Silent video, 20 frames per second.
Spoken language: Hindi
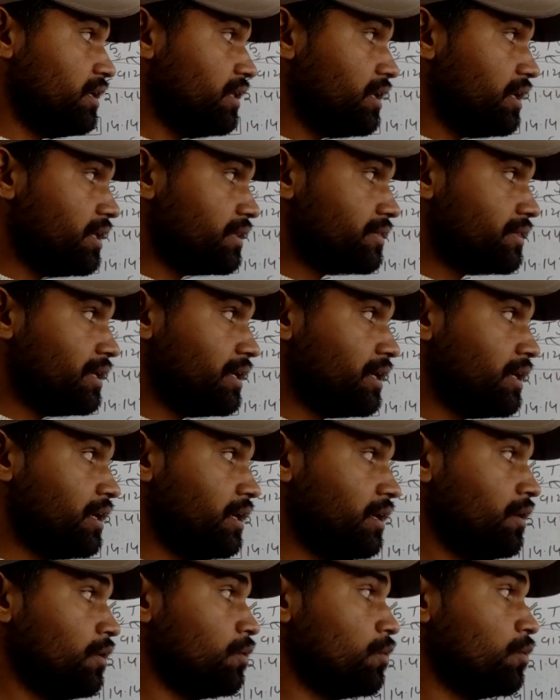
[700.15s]
ऋण लेते
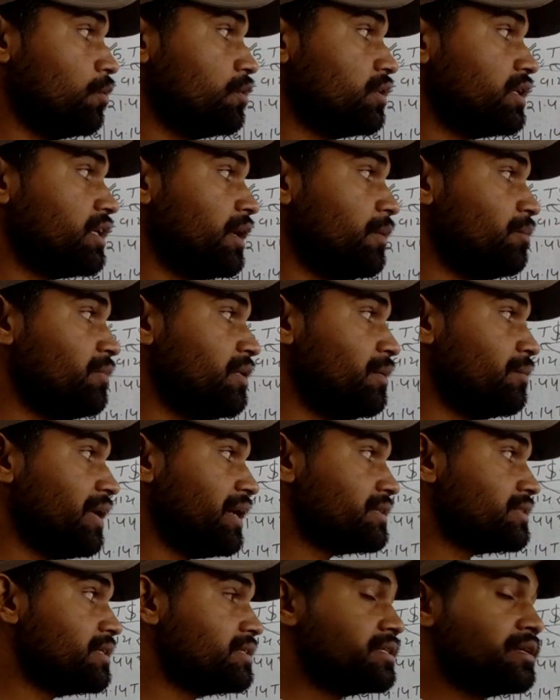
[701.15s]
हैं उनके
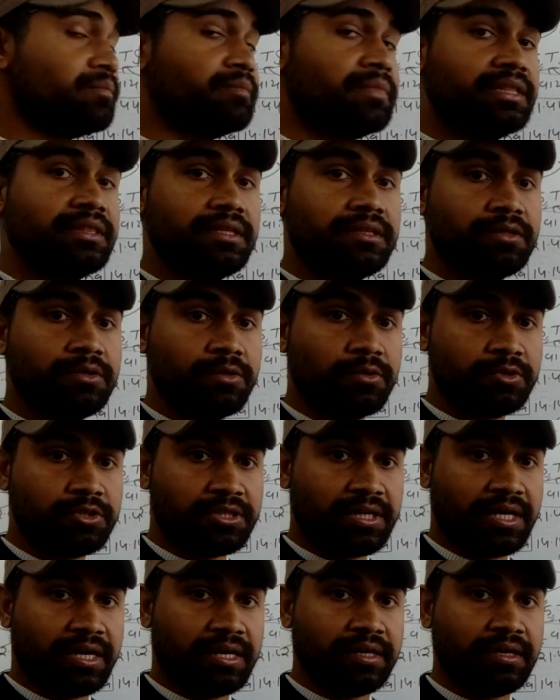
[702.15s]
बीमा से संबंधित
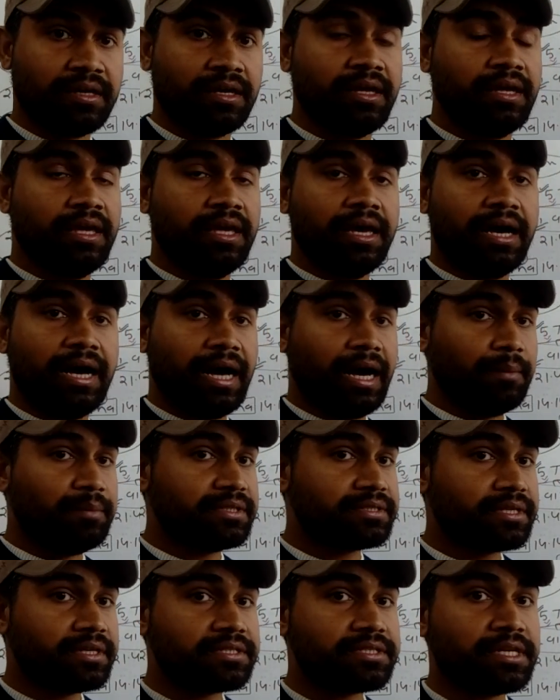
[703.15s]
योजना है अब
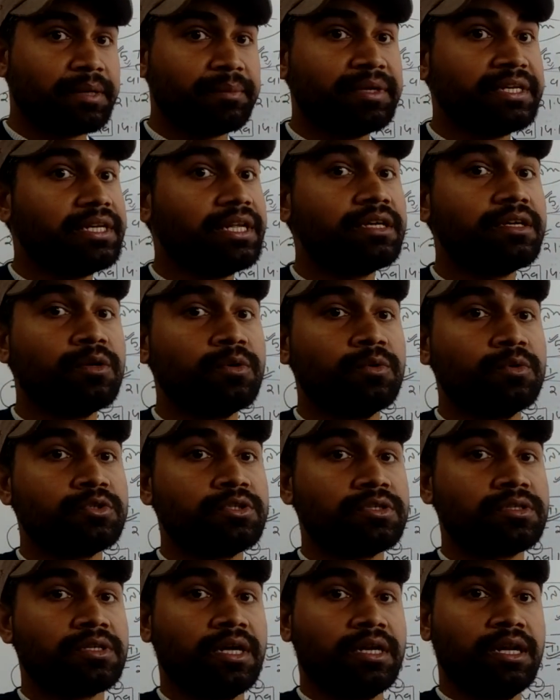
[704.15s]
इसे समझने की
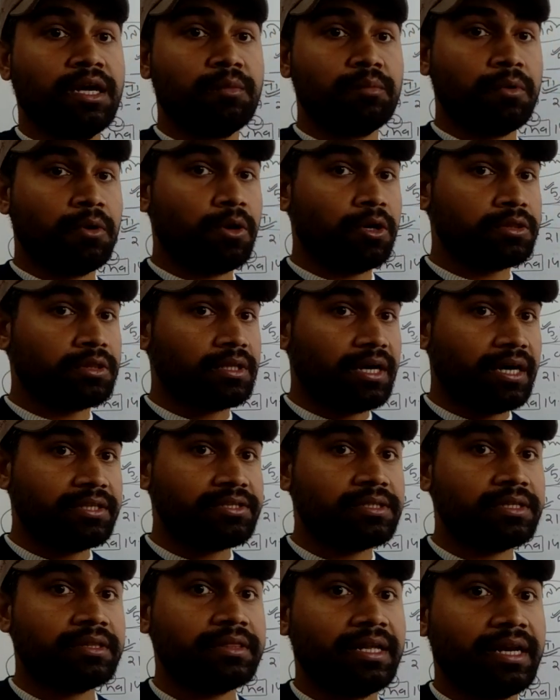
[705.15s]
कोशिश करना बहुत
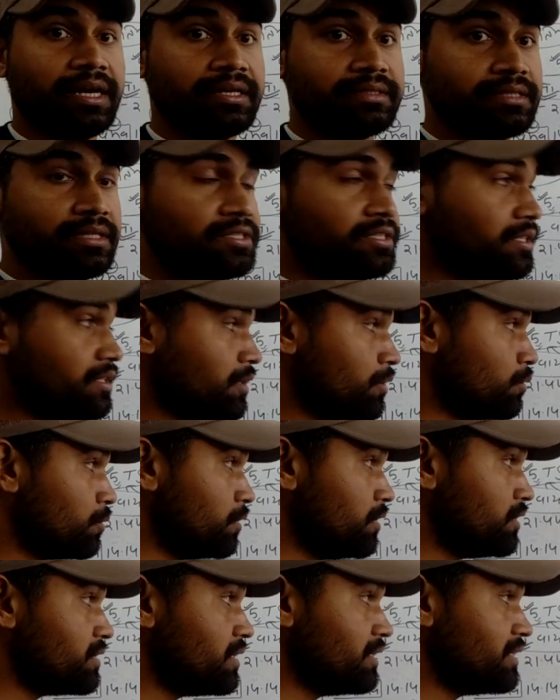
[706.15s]
अच्छी तरह से चीजें
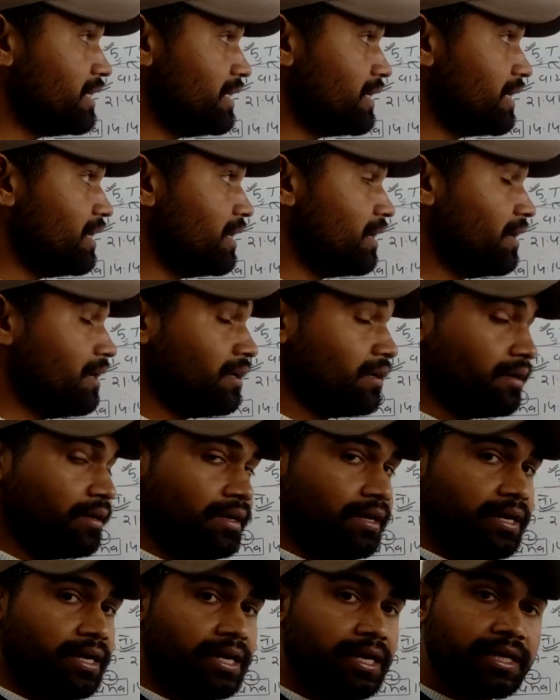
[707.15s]
थोड़ी सी जटिल हैं
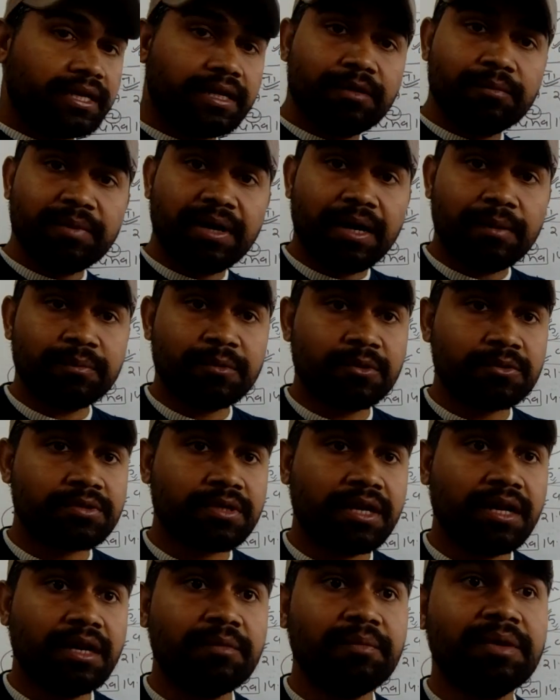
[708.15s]
लेकिन मैं आपको
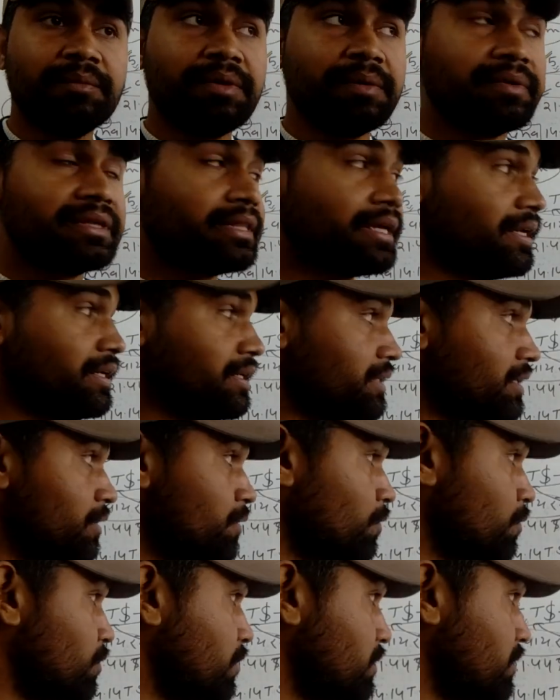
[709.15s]
सरल वे में बताने की
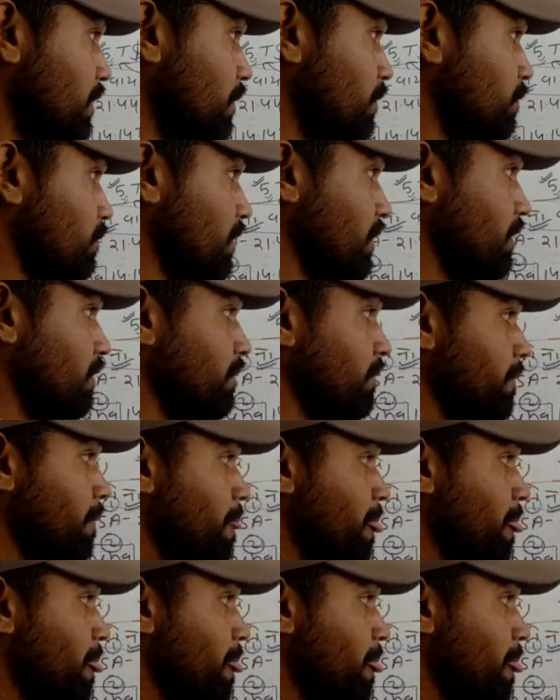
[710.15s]
कोशिश करूंगा